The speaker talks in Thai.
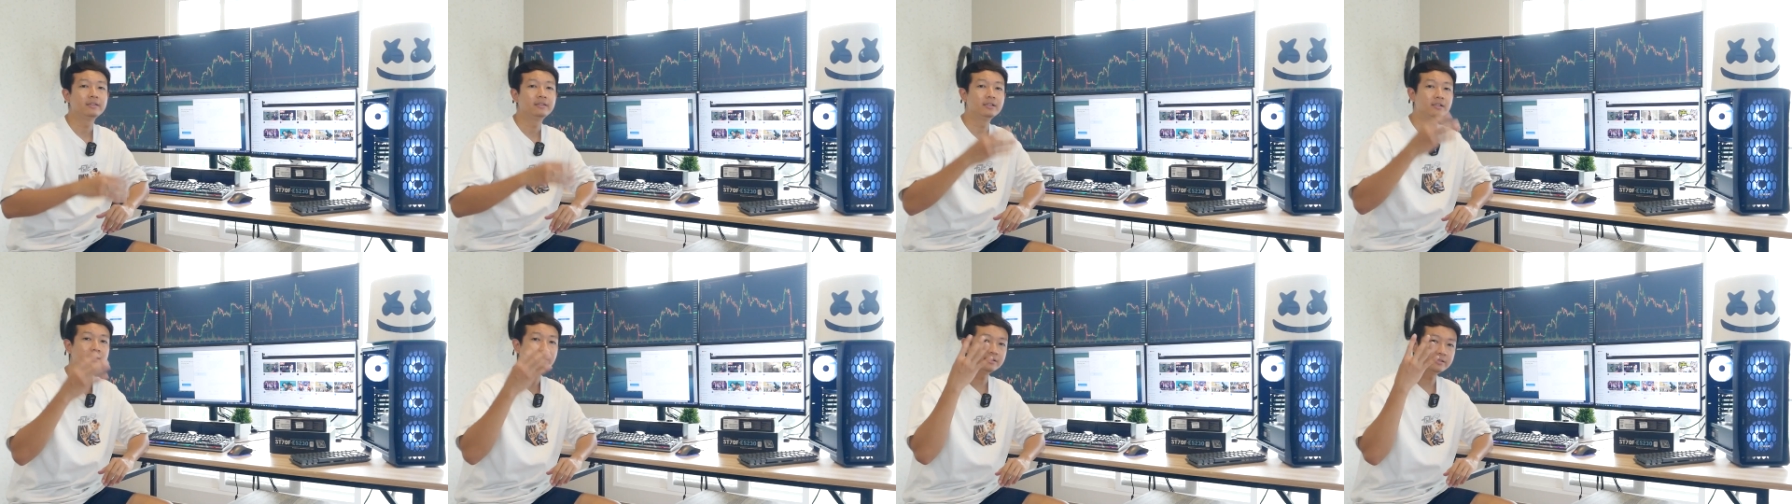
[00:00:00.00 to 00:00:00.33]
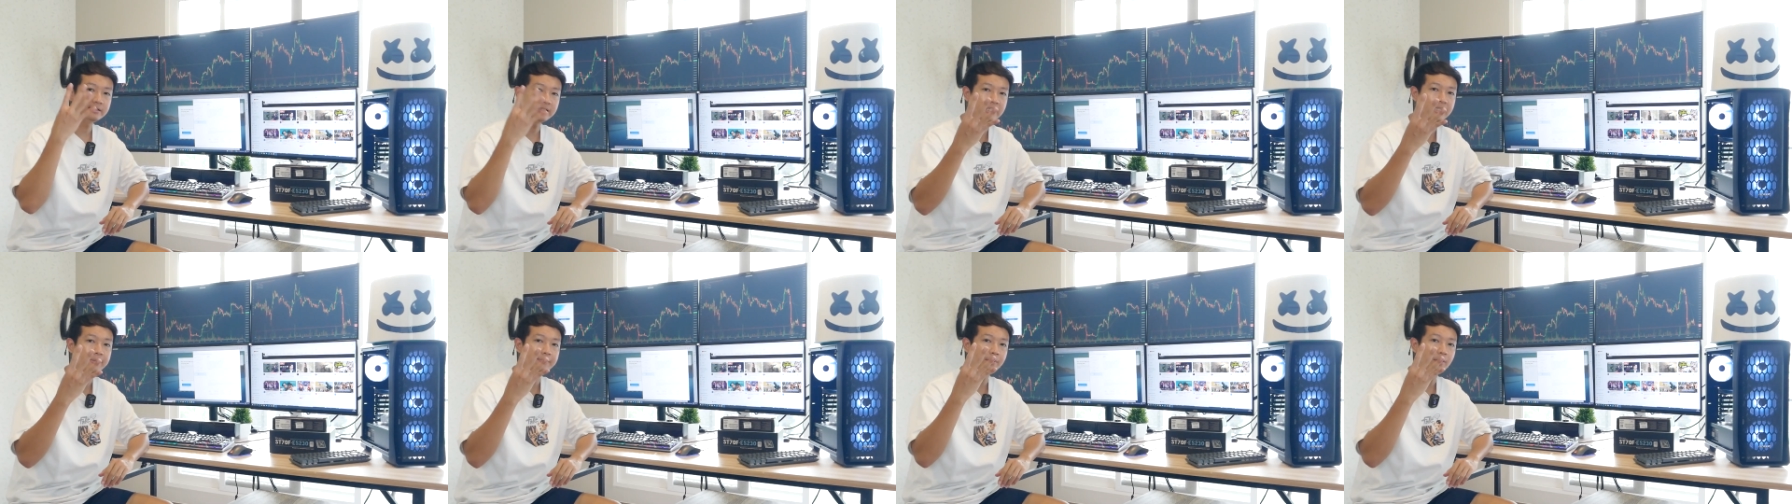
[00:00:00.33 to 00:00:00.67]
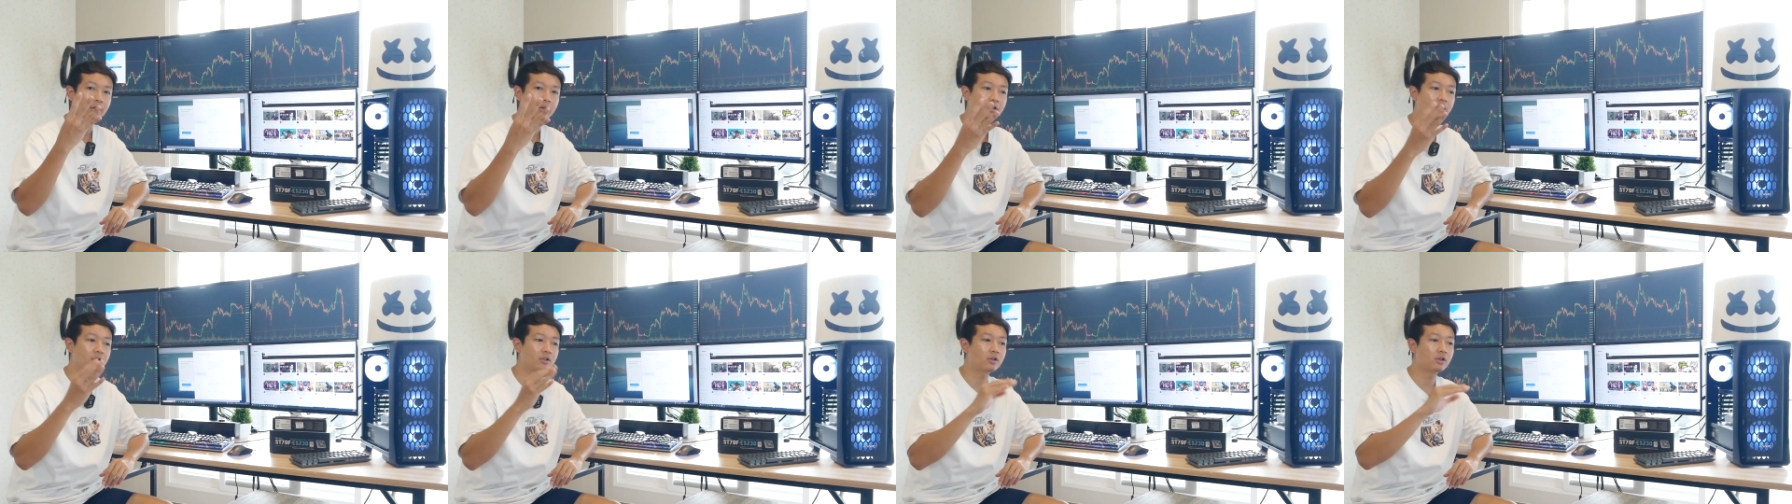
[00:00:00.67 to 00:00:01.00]
ถึง4พ
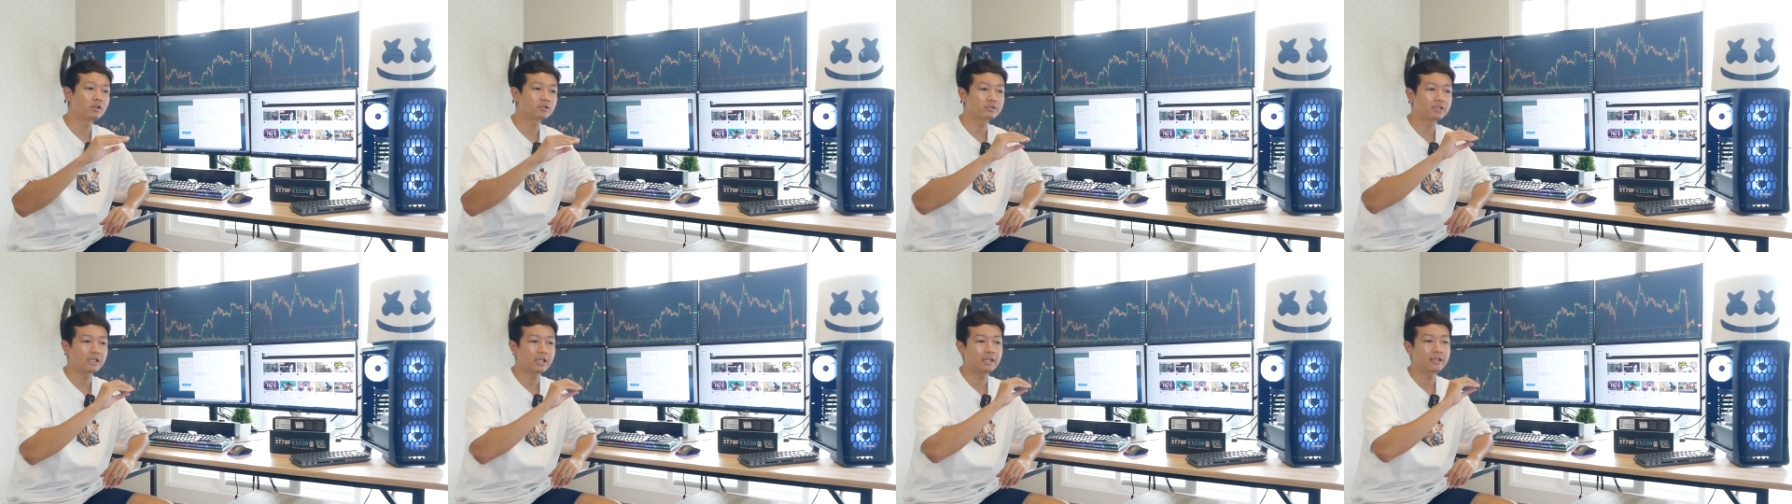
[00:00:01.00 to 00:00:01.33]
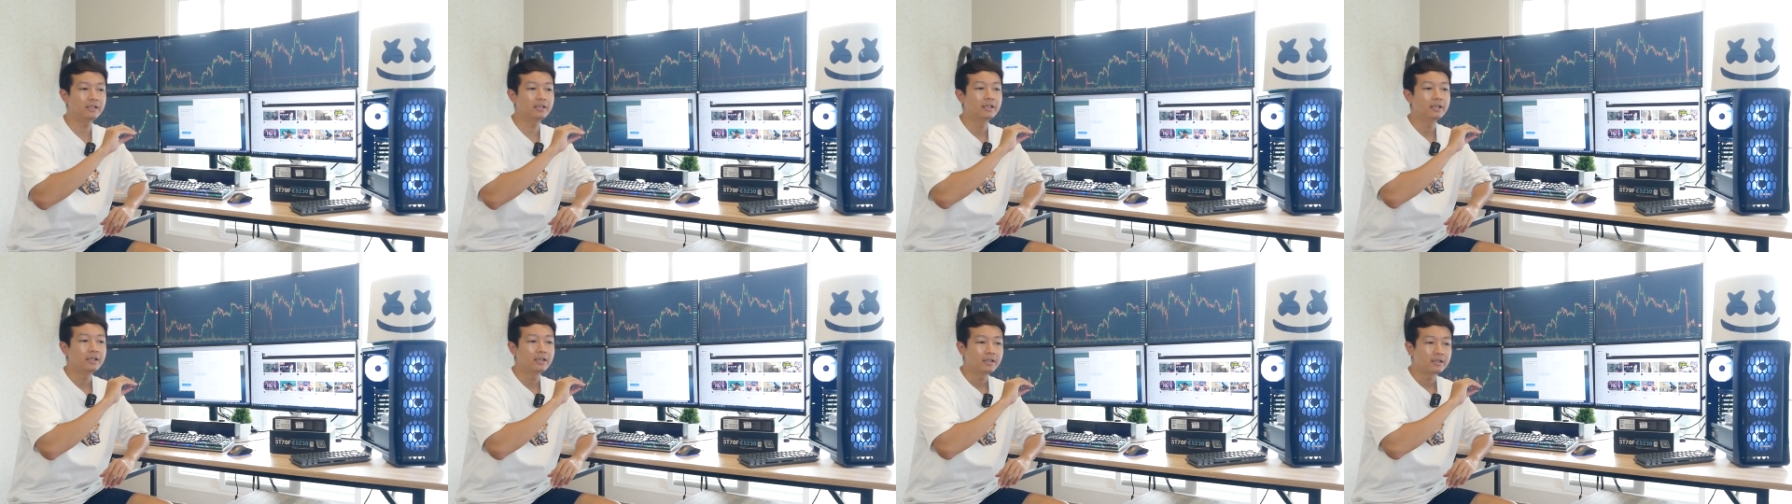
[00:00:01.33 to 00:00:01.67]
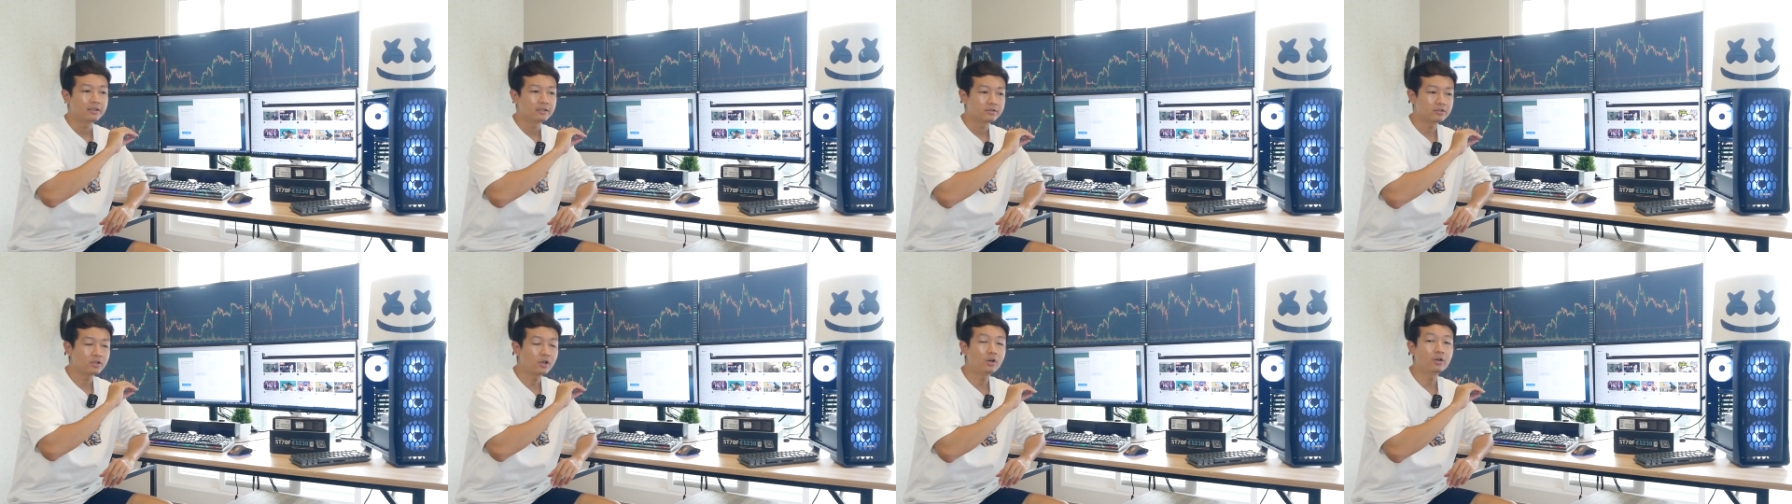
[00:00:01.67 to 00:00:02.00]
อร์ตแล้วก็ใช้
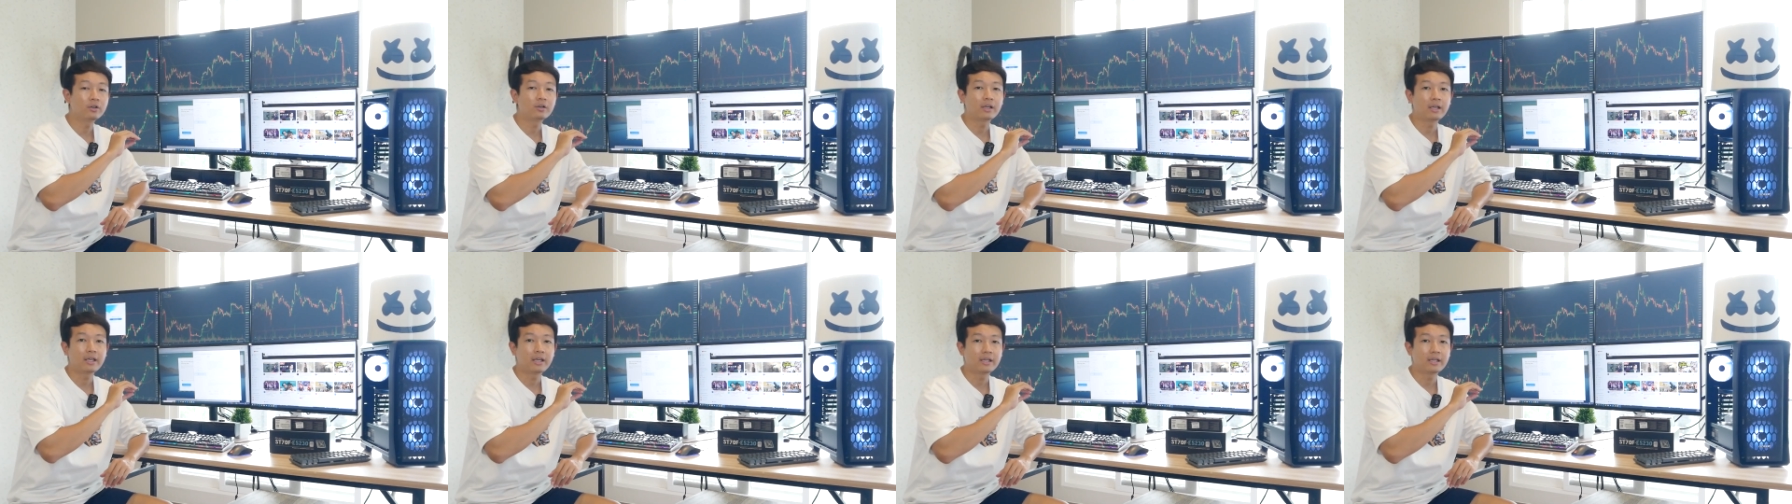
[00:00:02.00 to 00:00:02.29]
ช่อง